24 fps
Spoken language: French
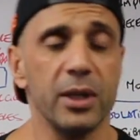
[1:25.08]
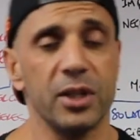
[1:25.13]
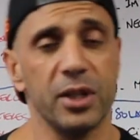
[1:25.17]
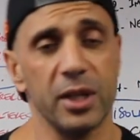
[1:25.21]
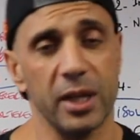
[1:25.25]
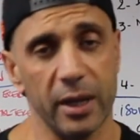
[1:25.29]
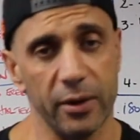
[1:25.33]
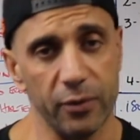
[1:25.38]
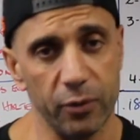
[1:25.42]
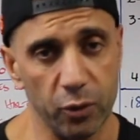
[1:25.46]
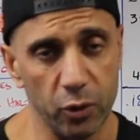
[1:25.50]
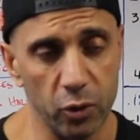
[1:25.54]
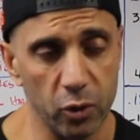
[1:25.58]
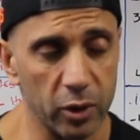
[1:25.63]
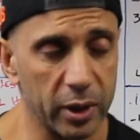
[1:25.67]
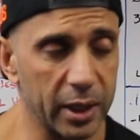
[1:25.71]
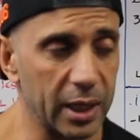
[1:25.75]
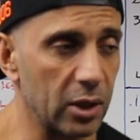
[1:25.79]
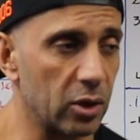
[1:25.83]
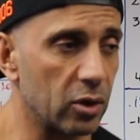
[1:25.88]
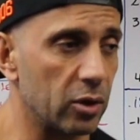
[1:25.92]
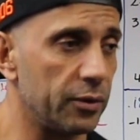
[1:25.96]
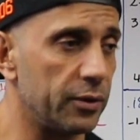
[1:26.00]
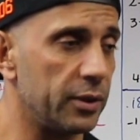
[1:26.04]
j'ai vu
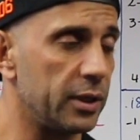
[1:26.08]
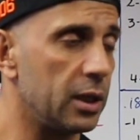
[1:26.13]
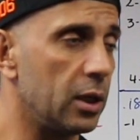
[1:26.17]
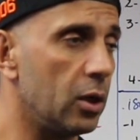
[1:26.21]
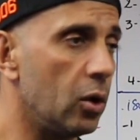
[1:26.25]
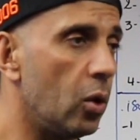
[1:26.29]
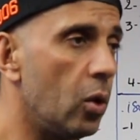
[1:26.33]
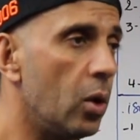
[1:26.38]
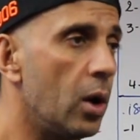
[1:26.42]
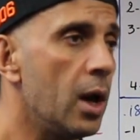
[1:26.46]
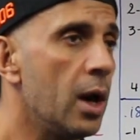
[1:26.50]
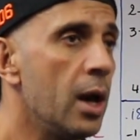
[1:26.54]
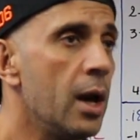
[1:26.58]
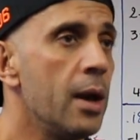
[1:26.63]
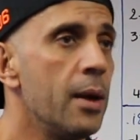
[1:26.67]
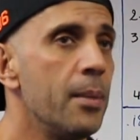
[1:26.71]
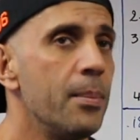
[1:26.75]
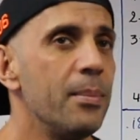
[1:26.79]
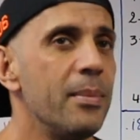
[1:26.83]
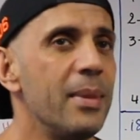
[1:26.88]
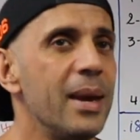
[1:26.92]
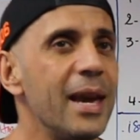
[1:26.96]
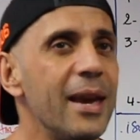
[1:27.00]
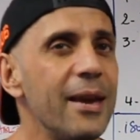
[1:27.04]
quelques vidéos,
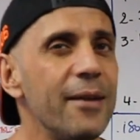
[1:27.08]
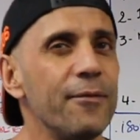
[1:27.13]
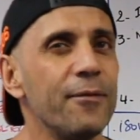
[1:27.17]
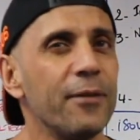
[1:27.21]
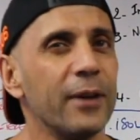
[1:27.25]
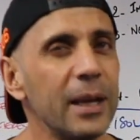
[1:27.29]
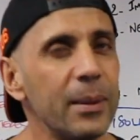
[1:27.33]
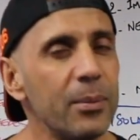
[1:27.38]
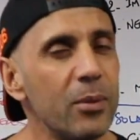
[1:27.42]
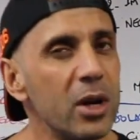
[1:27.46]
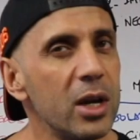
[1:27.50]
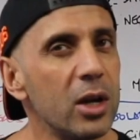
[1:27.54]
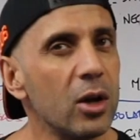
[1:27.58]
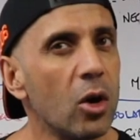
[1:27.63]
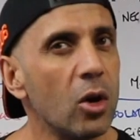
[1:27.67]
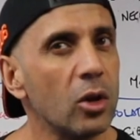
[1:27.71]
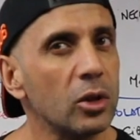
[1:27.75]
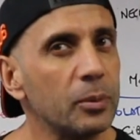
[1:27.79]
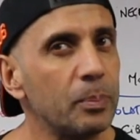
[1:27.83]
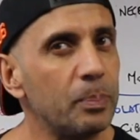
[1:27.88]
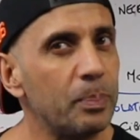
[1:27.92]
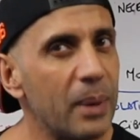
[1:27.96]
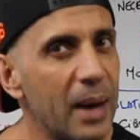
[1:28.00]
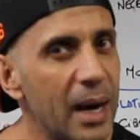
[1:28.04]
mais vraiment ils ne
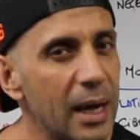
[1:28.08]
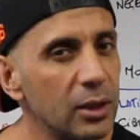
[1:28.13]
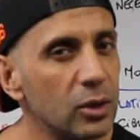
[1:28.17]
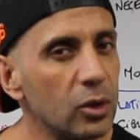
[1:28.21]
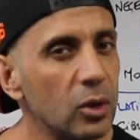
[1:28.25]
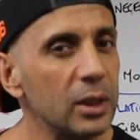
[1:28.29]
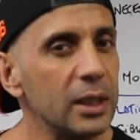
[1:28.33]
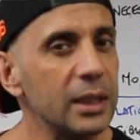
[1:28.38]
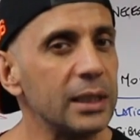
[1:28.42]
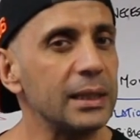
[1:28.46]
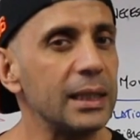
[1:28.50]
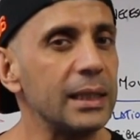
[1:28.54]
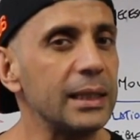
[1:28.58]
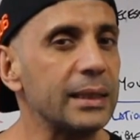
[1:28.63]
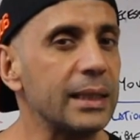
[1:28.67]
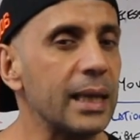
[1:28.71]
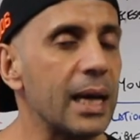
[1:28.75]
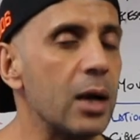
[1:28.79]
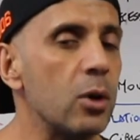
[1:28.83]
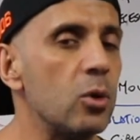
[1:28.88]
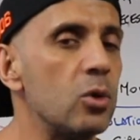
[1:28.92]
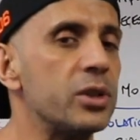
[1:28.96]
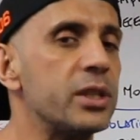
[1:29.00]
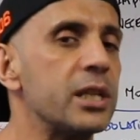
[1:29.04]
rentrent pas dans les
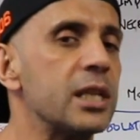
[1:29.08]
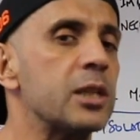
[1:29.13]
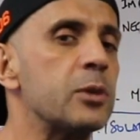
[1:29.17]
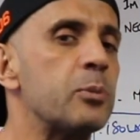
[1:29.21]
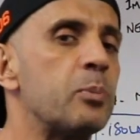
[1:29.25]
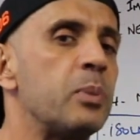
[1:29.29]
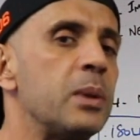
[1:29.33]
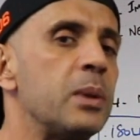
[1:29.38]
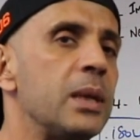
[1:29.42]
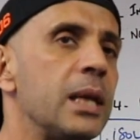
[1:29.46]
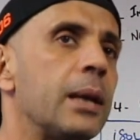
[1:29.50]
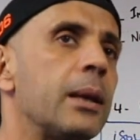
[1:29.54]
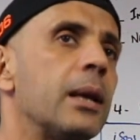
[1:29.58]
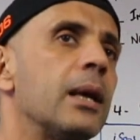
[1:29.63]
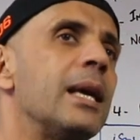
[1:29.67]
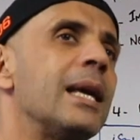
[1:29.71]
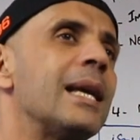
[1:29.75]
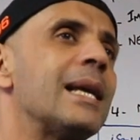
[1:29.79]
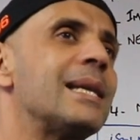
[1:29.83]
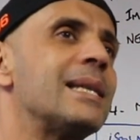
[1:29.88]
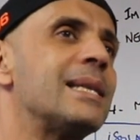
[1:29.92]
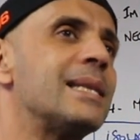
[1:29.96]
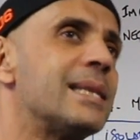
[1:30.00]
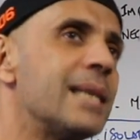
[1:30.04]
détails où ils expliquent
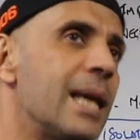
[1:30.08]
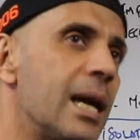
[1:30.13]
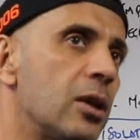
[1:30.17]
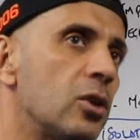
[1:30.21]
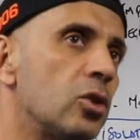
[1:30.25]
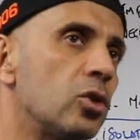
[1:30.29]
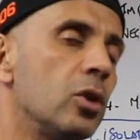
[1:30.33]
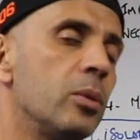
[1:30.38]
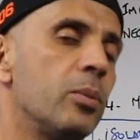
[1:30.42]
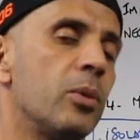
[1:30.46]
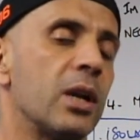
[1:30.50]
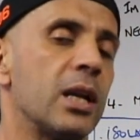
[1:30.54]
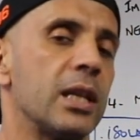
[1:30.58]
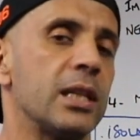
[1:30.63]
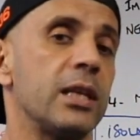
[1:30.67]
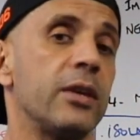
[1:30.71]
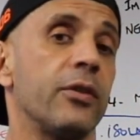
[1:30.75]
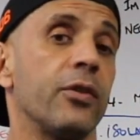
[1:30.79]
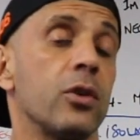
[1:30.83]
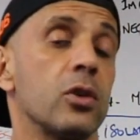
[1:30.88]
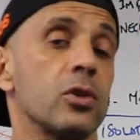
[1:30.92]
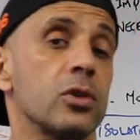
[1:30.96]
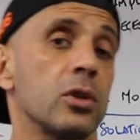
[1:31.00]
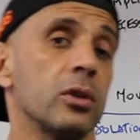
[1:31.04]
exactement la
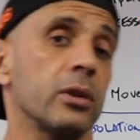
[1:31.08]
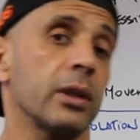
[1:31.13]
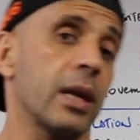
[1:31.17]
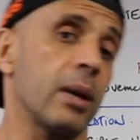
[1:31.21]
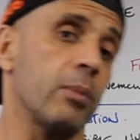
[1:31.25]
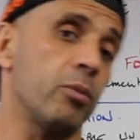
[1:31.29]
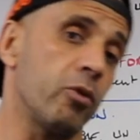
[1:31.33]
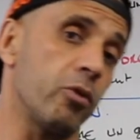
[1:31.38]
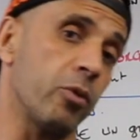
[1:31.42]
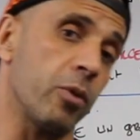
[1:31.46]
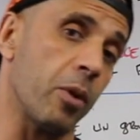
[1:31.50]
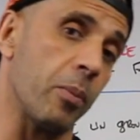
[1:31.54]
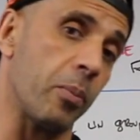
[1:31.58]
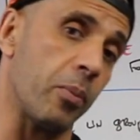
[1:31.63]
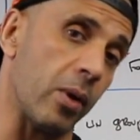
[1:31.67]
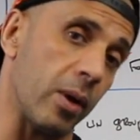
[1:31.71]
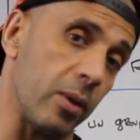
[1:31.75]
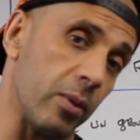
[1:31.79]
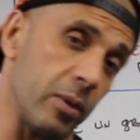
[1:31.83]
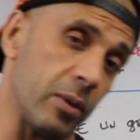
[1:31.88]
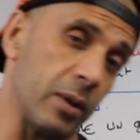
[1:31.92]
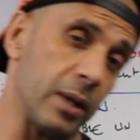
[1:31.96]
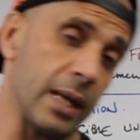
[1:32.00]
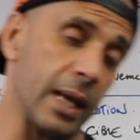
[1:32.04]
différence entre un mouvement
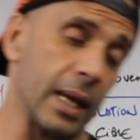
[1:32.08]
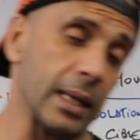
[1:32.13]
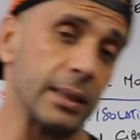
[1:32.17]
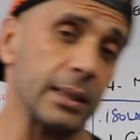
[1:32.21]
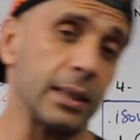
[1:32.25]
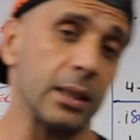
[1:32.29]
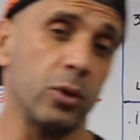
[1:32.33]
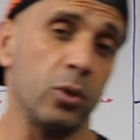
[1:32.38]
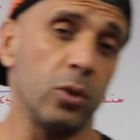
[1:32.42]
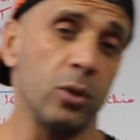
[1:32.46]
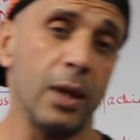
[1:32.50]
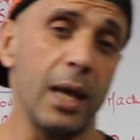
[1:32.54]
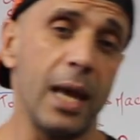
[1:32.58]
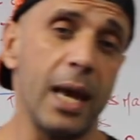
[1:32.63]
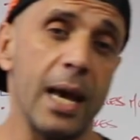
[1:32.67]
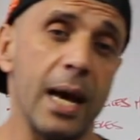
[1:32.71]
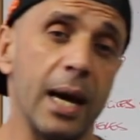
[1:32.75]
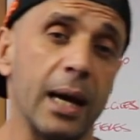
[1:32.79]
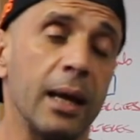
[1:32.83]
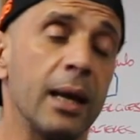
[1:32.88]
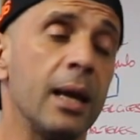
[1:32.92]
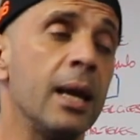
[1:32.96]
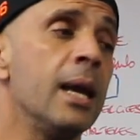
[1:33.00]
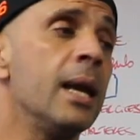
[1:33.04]

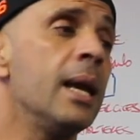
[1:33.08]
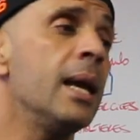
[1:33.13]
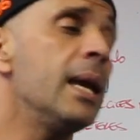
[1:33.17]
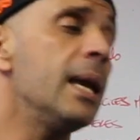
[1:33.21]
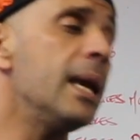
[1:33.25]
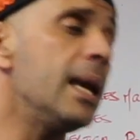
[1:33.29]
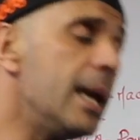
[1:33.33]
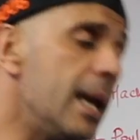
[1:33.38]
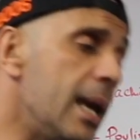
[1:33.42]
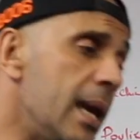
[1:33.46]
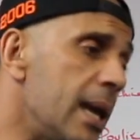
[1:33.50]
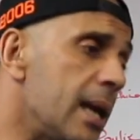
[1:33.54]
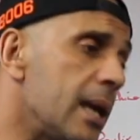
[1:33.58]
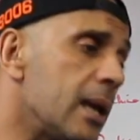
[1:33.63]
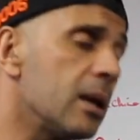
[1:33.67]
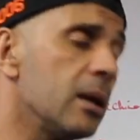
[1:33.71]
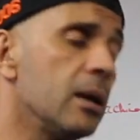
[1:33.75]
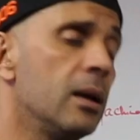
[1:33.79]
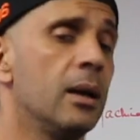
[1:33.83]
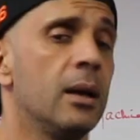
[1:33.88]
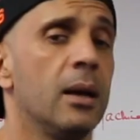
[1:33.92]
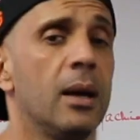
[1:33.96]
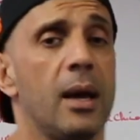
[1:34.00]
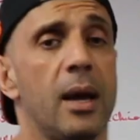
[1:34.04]
polyarticulaire et
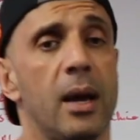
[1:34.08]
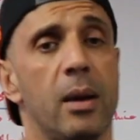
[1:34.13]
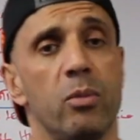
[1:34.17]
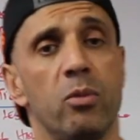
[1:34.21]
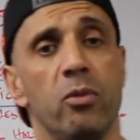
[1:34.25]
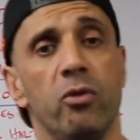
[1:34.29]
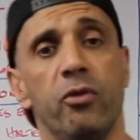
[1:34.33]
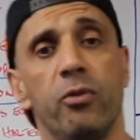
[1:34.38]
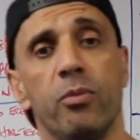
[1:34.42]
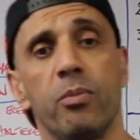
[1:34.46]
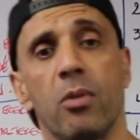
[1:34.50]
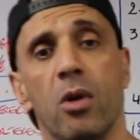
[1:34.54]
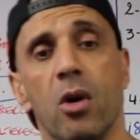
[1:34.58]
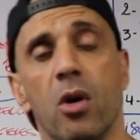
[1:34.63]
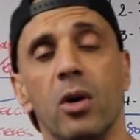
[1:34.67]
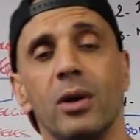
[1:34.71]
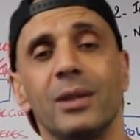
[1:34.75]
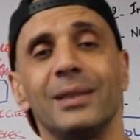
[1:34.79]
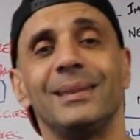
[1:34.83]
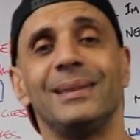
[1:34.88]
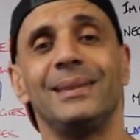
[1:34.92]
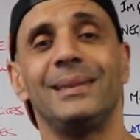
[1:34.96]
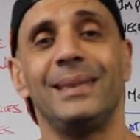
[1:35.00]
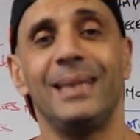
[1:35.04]
un mouvement
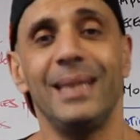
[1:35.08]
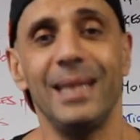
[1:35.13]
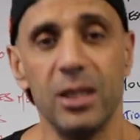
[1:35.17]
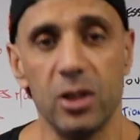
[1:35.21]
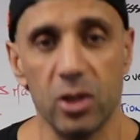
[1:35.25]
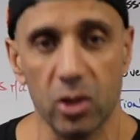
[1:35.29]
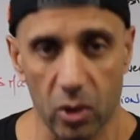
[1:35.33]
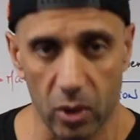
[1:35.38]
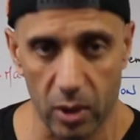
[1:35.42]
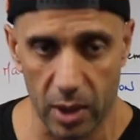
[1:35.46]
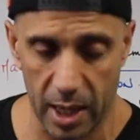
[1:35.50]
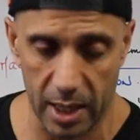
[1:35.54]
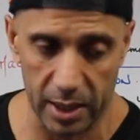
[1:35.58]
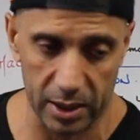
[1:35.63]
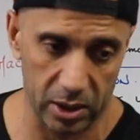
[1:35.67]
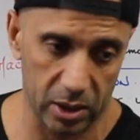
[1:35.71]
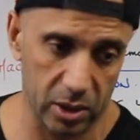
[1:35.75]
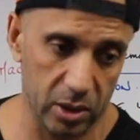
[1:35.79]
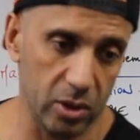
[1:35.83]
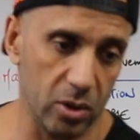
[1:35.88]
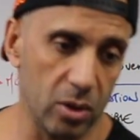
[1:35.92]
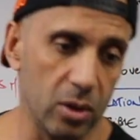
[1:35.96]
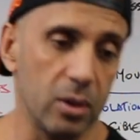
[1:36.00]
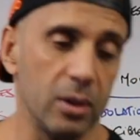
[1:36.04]

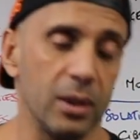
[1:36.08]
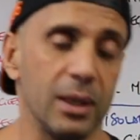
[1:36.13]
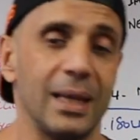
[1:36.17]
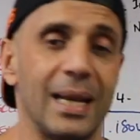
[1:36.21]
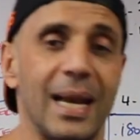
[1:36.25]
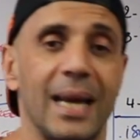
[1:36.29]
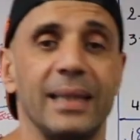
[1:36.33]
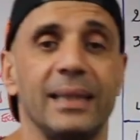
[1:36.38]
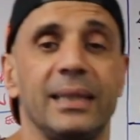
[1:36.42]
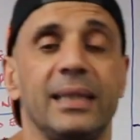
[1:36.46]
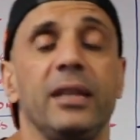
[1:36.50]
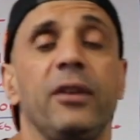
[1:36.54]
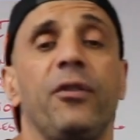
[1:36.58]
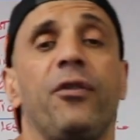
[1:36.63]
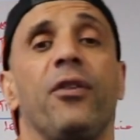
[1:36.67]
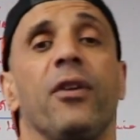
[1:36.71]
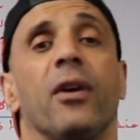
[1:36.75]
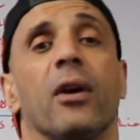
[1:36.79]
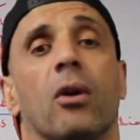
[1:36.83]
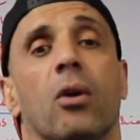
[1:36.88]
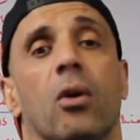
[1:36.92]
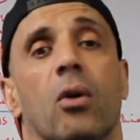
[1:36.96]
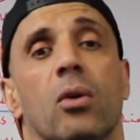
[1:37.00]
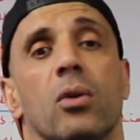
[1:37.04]
d'isolation, la
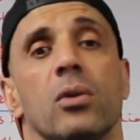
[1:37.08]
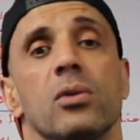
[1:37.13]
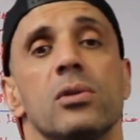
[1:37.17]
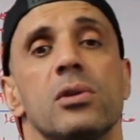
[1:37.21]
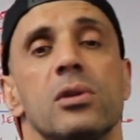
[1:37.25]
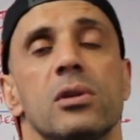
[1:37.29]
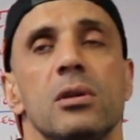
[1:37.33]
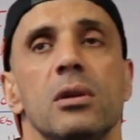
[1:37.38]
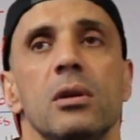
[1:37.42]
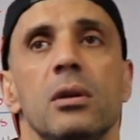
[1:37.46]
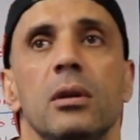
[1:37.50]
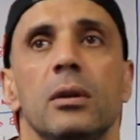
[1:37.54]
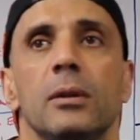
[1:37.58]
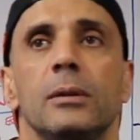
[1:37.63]
différence.